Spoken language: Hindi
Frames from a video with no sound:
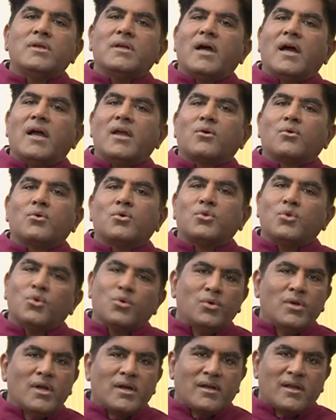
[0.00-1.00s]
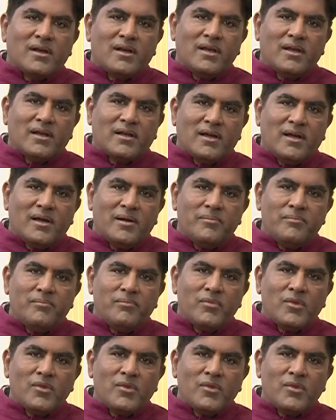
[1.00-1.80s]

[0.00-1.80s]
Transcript: की आय को दुगुना करने का